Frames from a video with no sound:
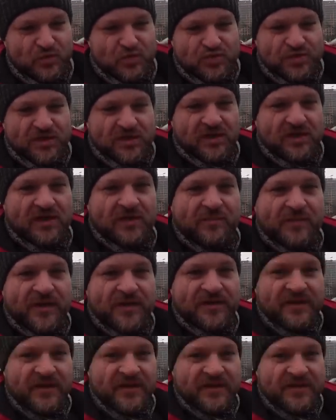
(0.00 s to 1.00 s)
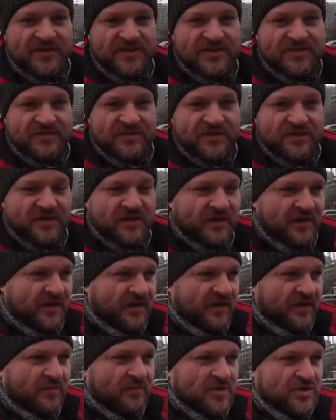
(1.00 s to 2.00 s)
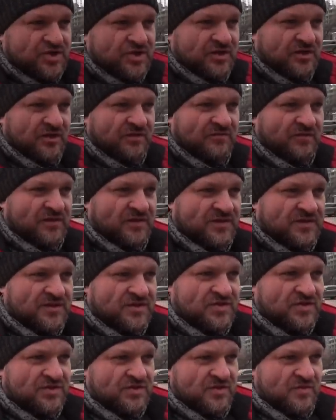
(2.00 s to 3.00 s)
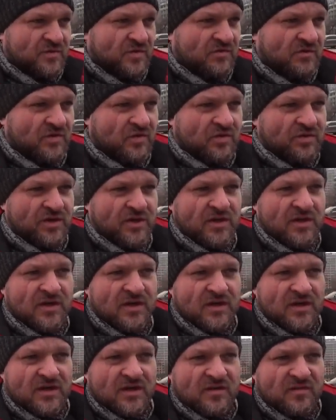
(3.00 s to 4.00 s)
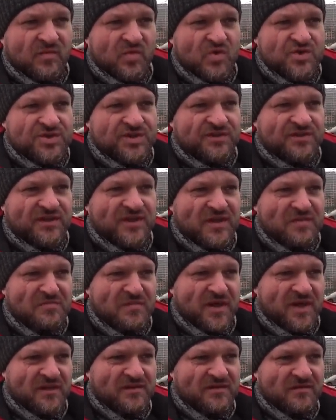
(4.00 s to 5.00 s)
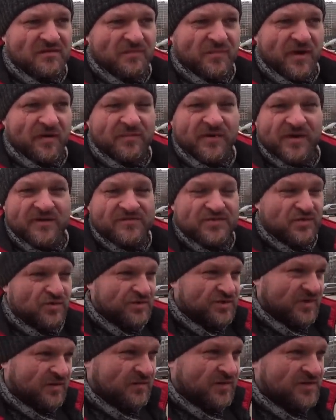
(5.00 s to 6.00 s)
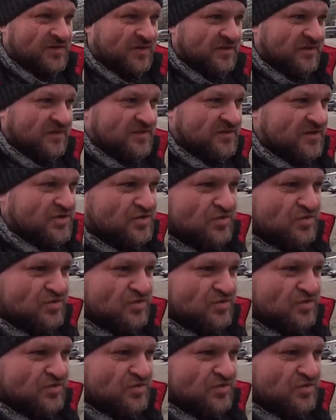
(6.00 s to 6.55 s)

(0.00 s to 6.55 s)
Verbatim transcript: Нужно определить, действительно ли машина 2007 года может иметь пробег 170 тысяч.